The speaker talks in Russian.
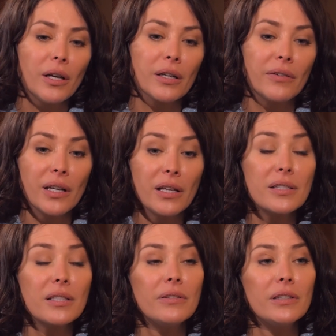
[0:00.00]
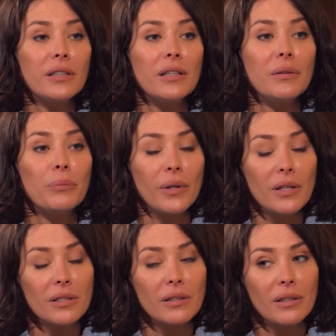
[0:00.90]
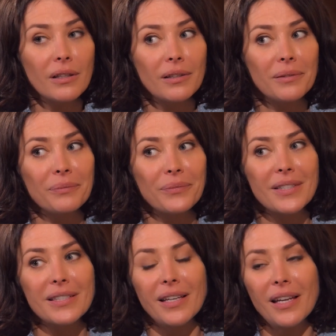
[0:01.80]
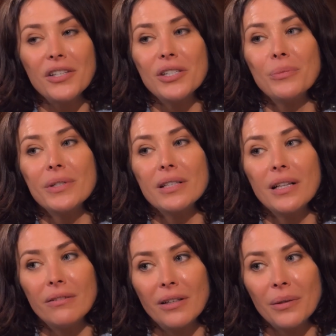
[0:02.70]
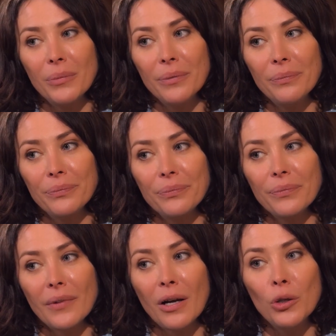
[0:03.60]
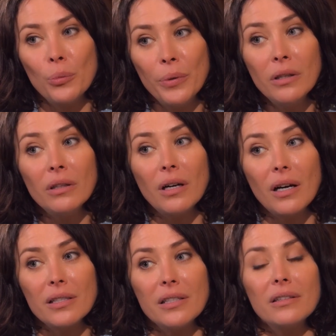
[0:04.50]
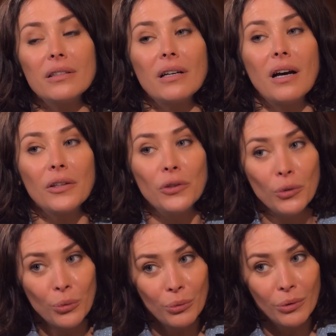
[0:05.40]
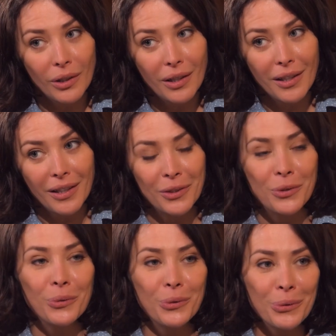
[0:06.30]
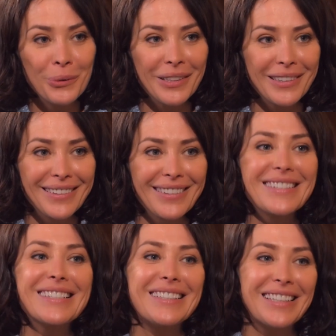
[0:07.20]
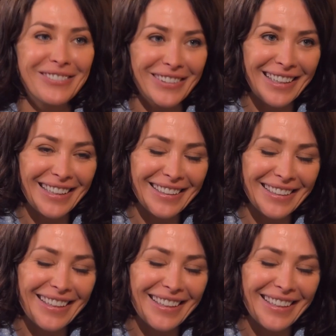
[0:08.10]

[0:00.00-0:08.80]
Говорится в этой песенке настоящими словами – как любил один одну, и друг друга целовали.